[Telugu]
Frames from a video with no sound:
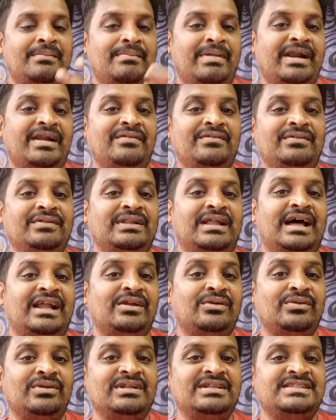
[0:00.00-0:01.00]
మనం
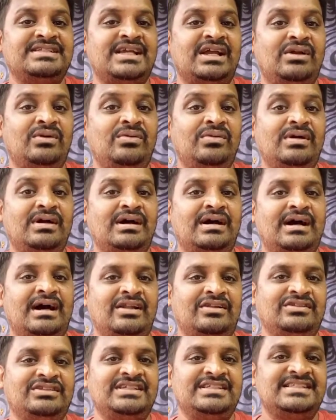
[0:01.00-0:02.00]
దాని గురించి ఎక్కువగా
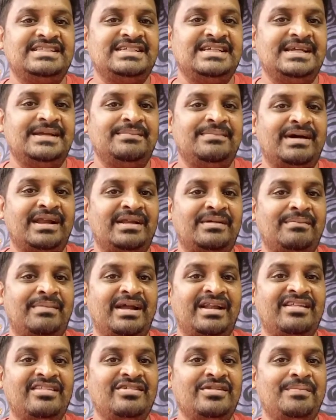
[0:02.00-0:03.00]
ఆలోచించి మన
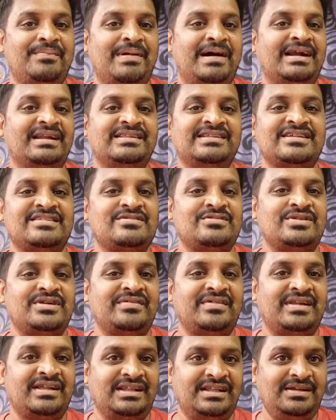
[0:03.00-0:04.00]
మనసుని పాడు
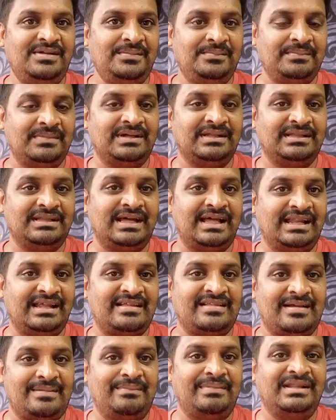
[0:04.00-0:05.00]
చేసుకోవడం అనేది
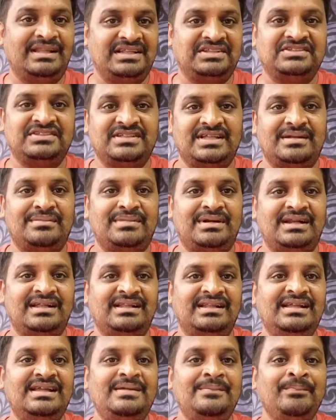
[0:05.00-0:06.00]
దానికి సంబంధించింది అనమాట
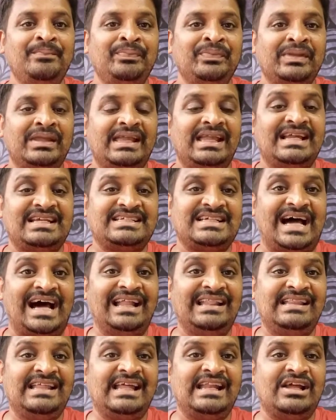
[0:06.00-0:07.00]
ఇది ఈ
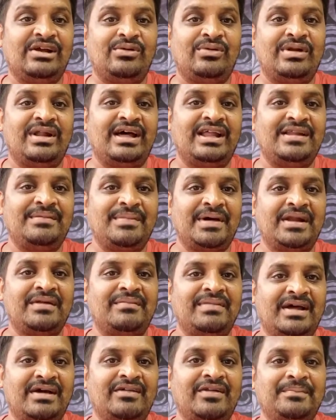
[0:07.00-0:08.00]
క్షాంతి అనే గుణాన్ని మనం
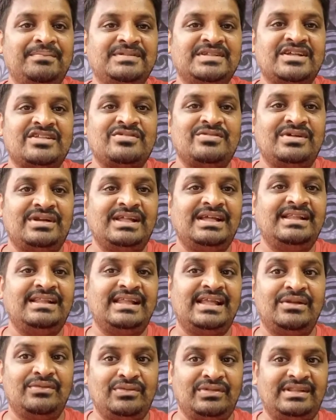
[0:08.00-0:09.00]
డెవలప్ చేసుకుంటే
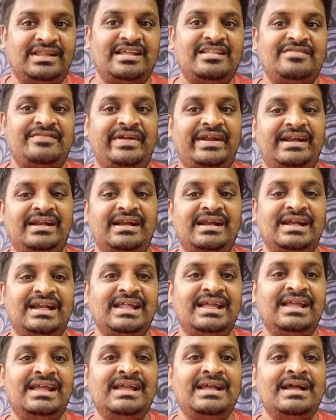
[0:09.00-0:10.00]
దీని ఉద్దేశం ఏంటంటే